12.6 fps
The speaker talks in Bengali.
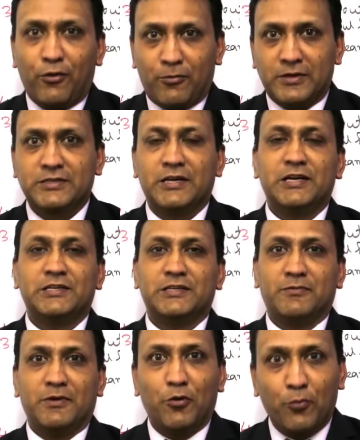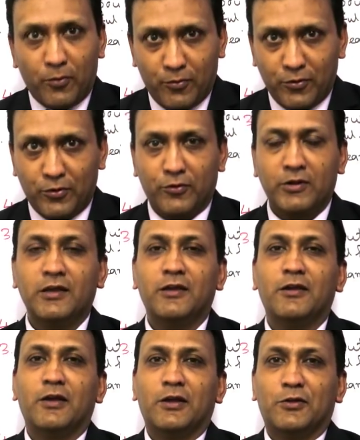ভালোবাসা হিসেবে উপভোগ করি
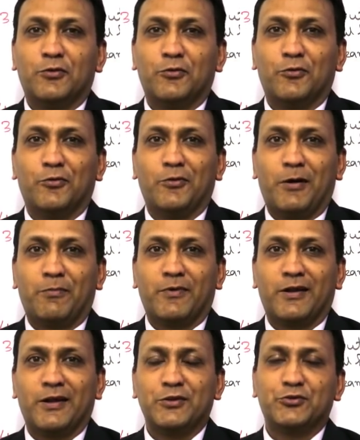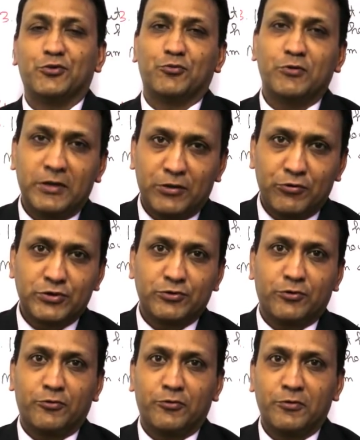তো আপনারা যতই
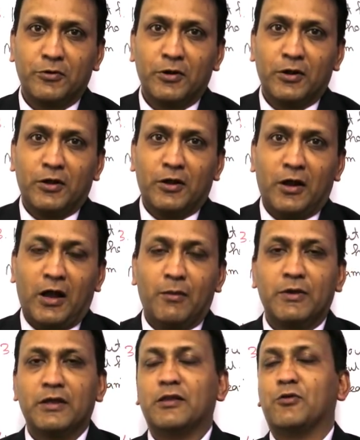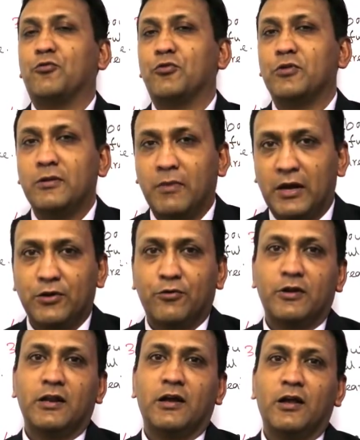রিকোয়েস্ট করুন আমি এতে কোনোদিন মাইন্ড
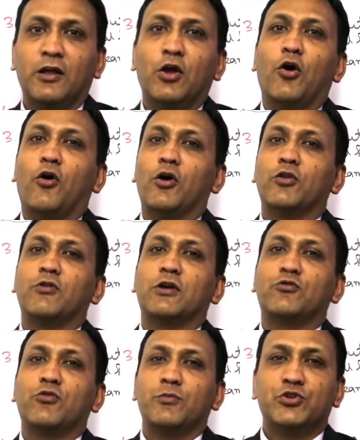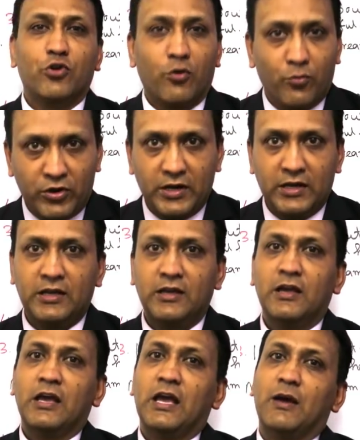করি না হয়তো একটু আমি সময় নিই
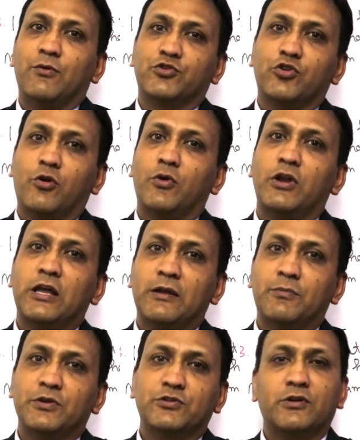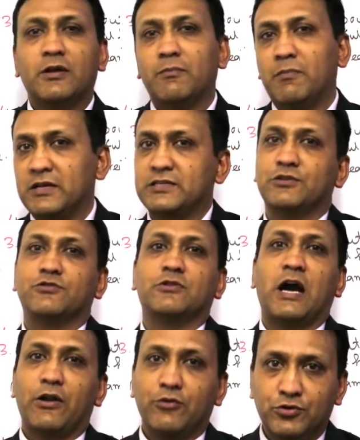এবং সময় নেওয়ার পেছনে বেশ কিছু
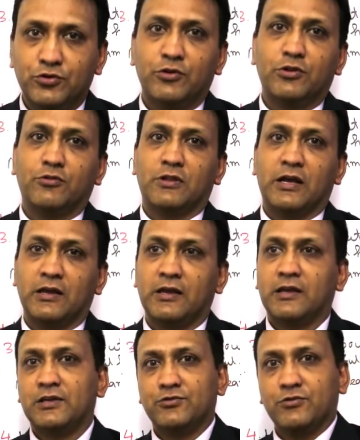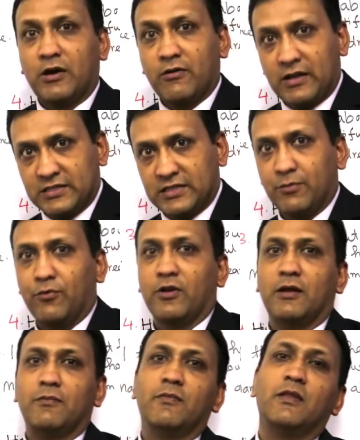কারণ জড়িত থাকে কিছু কারণ আজকে
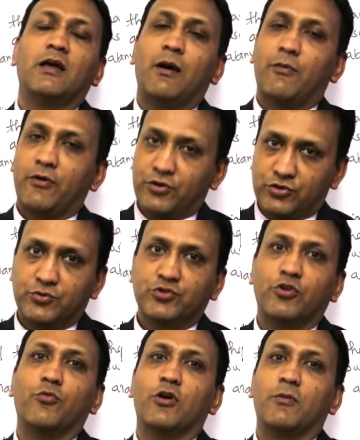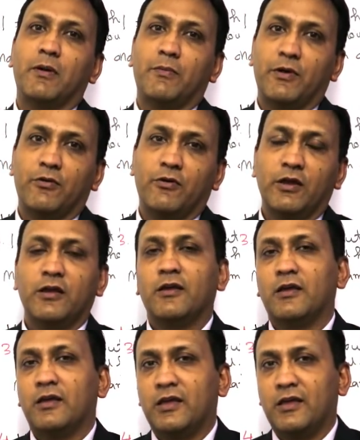বললাম আবার অনেক সময় সময়ের ব্যাপার হয়
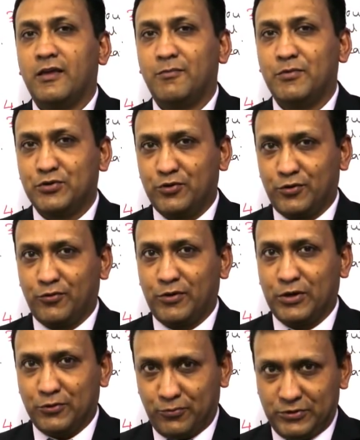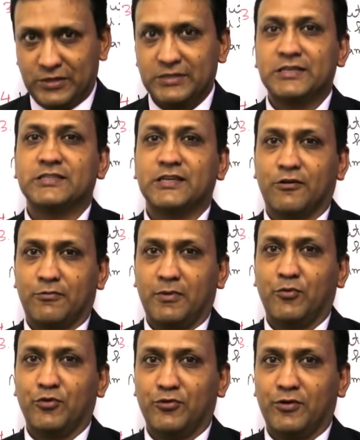এই বিষয়গুলো একটু বোঝার চেষ্টা
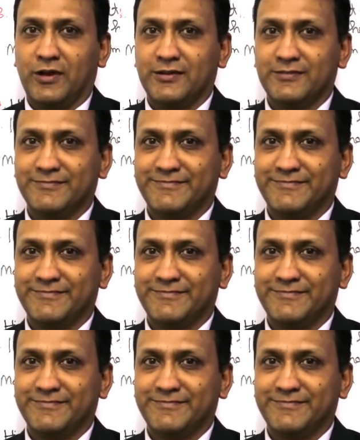করুন বন্ধুরা